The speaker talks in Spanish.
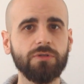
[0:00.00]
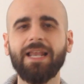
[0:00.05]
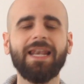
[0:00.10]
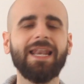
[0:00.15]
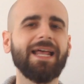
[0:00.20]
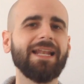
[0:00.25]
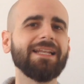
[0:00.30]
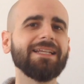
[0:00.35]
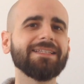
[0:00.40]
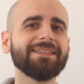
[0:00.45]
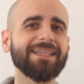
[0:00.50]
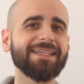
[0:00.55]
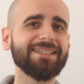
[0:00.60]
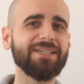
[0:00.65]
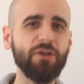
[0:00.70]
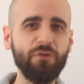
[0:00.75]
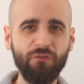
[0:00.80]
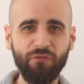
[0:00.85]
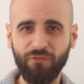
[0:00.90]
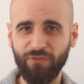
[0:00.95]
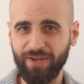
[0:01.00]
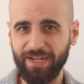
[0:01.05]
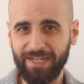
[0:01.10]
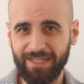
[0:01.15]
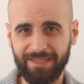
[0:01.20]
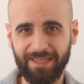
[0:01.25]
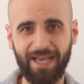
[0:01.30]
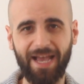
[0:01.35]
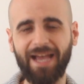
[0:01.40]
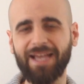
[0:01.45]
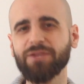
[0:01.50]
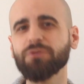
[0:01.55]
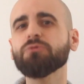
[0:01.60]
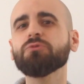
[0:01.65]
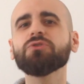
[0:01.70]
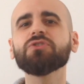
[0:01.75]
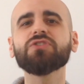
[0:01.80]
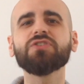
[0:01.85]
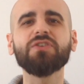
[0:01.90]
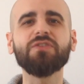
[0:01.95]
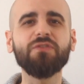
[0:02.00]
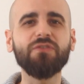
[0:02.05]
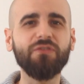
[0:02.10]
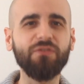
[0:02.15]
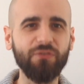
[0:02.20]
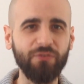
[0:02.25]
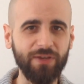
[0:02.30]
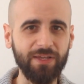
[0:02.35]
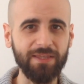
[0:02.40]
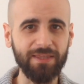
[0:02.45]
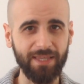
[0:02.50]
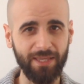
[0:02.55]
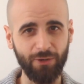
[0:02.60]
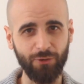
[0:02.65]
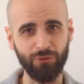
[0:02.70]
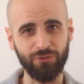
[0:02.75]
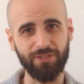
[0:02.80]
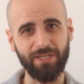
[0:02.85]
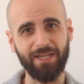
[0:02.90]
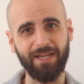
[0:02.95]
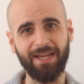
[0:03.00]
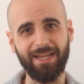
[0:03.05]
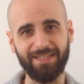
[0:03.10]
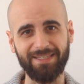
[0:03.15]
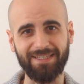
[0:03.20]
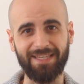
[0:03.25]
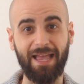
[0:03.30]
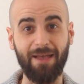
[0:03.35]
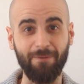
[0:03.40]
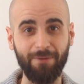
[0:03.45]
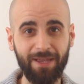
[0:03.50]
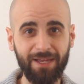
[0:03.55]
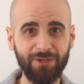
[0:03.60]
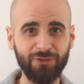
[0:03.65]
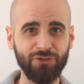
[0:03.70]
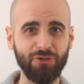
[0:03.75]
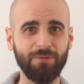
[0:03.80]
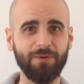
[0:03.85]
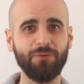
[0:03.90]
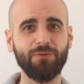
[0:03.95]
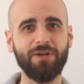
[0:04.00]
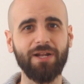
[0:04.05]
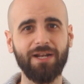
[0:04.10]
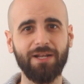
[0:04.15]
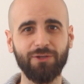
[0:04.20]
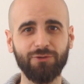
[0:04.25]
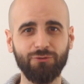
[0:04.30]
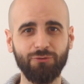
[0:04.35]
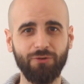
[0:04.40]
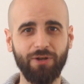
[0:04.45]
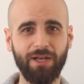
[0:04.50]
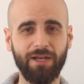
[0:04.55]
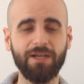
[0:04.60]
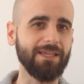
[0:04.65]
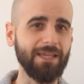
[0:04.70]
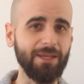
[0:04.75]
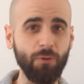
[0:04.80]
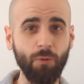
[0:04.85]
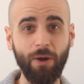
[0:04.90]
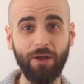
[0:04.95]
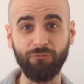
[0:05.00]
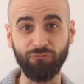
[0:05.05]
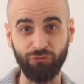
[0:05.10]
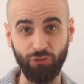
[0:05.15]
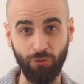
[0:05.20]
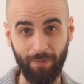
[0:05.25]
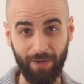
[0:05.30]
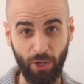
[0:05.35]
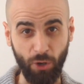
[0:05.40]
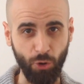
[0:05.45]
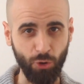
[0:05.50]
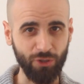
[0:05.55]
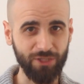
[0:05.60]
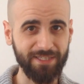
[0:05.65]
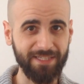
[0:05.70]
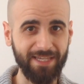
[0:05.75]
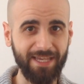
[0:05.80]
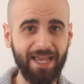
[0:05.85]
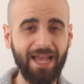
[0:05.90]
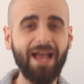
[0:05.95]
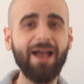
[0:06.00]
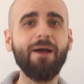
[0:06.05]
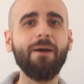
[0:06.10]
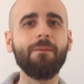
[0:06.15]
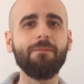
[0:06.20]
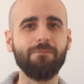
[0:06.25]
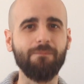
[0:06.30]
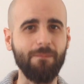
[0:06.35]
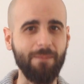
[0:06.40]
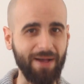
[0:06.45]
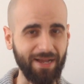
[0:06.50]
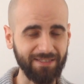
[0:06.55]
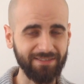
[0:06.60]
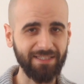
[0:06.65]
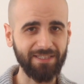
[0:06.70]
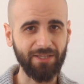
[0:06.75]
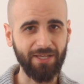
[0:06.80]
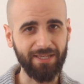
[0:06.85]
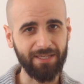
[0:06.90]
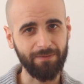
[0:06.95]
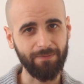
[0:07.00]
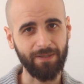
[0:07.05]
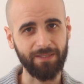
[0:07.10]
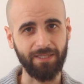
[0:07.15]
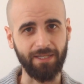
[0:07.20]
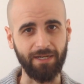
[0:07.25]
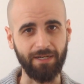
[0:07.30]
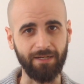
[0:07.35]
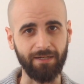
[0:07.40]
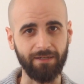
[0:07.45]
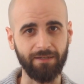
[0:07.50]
La lista es infinita, hay un sinfín de cosas que saber sobre una lectura y cuanto mejor sea, más detalles va a tener.